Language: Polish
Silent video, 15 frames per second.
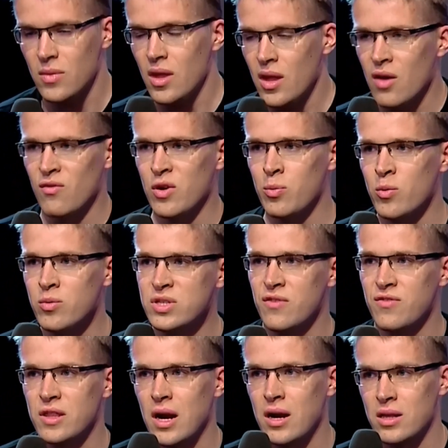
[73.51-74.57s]
w Republice
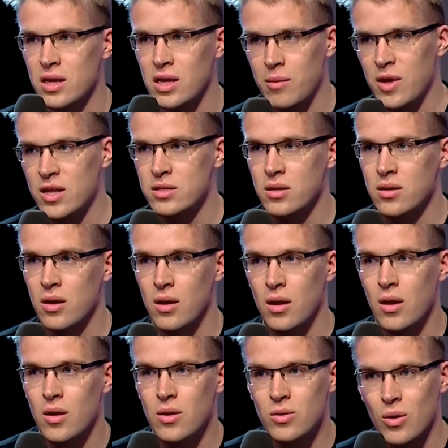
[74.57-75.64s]
Federalnej Niemiec,
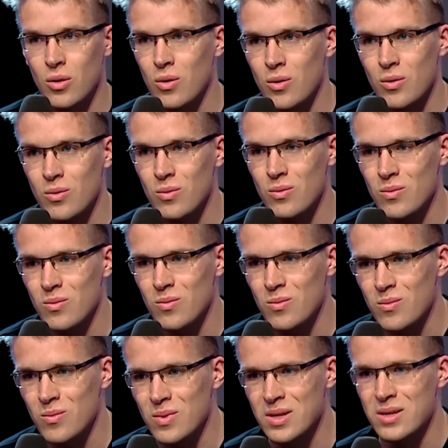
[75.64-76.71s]
to
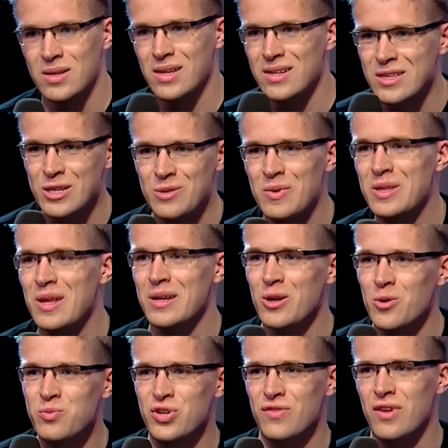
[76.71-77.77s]
jesteśmy jednak na
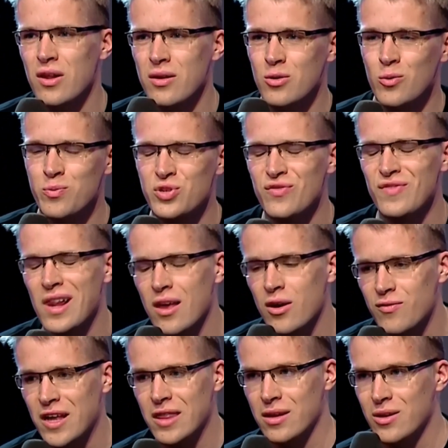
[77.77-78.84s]

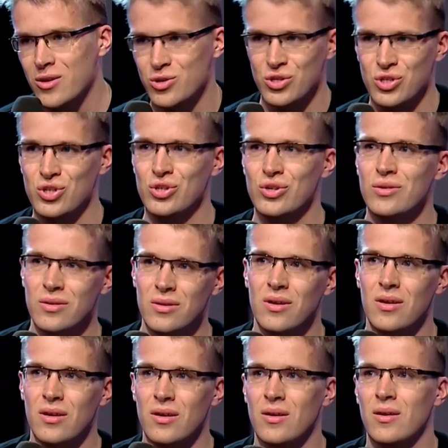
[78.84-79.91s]
uprzywilejowanej korzyści.
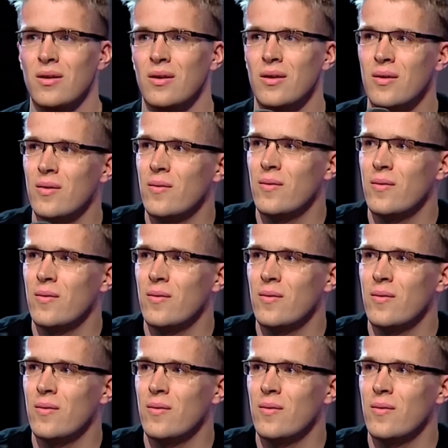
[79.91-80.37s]
Szukają